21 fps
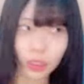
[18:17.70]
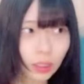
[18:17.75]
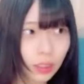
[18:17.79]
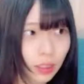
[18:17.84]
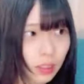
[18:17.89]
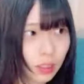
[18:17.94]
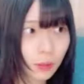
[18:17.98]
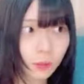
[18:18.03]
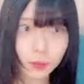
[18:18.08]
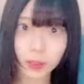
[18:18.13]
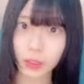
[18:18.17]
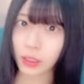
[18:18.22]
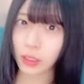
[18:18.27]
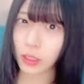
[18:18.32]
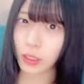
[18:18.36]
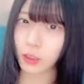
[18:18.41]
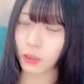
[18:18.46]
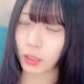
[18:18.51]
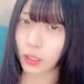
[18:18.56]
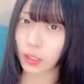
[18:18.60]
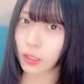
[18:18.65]
関しまし
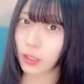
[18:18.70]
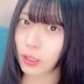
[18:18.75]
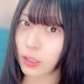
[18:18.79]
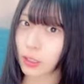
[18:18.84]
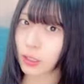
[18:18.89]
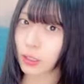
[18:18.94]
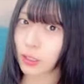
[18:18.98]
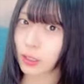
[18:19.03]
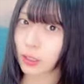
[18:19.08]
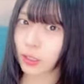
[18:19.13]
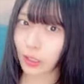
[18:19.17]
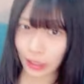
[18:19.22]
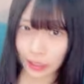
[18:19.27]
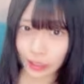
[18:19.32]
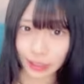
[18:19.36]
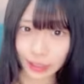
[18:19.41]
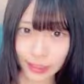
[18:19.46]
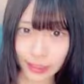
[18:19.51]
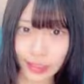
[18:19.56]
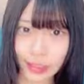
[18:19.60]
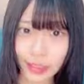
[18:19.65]
ては
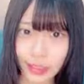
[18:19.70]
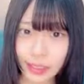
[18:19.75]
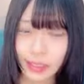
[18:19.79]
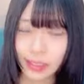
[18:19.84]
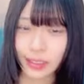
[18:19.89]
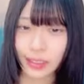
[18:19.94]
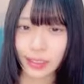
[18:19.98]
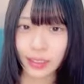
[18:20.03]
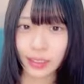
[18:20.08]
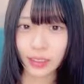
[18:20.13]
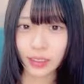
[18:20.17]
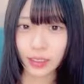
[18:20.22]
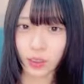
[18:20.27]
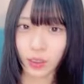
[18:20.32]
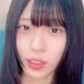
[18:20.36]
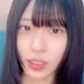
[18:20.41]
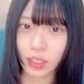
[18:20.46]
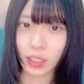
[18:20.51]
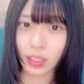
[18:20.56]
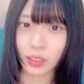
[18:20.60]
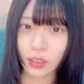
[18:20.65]
はい普通に
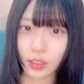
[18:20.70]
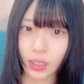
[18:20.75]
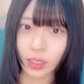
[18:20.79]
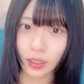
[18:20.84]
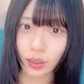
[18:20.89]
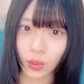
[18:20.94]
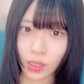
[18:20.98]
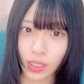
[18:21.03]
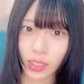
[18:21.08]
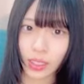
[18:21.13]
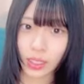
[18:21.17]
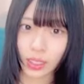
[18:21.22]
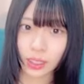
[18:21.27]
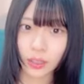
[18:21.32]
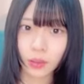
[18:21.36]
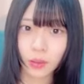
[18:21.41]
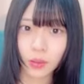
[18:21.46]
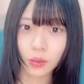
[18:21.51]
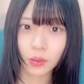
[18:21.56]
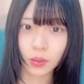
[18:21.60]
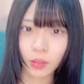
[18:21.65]
連絡が取れないっ
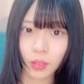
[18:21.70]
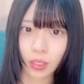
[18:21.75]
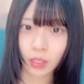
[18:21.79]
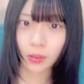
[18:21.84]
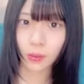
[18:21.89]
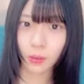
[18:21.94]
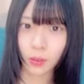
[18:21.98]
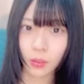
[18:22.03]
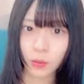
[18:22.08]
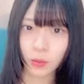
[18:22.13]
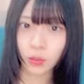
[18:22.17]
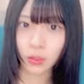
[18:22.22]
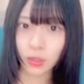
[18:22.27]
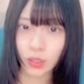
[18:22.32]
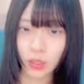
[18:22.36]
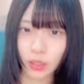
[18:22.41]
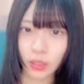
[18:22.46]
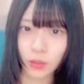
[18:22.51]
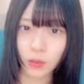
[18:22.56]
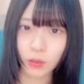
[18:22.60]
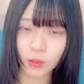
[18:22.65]
てことで野村ういさんあ
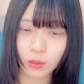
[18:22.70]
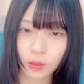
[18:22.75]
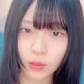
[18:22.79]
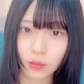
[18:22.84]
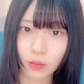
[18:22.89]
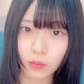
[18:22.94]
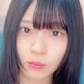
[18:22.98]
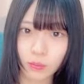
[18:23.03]
りがとう